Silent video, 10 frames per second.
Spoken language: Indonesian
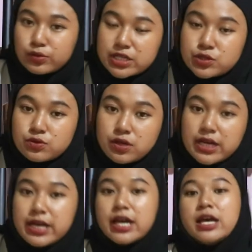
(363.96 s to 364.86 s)
lunas
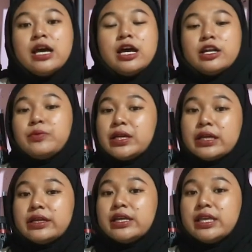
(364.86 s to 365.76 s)
juga. Nomor
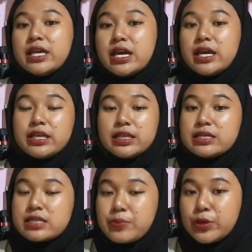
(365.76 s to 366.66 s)
rekeningnya hanya
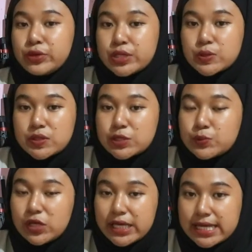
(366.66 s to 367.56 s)
atas nama Ude
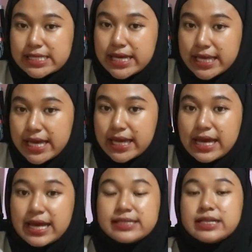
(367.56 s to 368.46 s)
Sukses Mulia Jaya ya.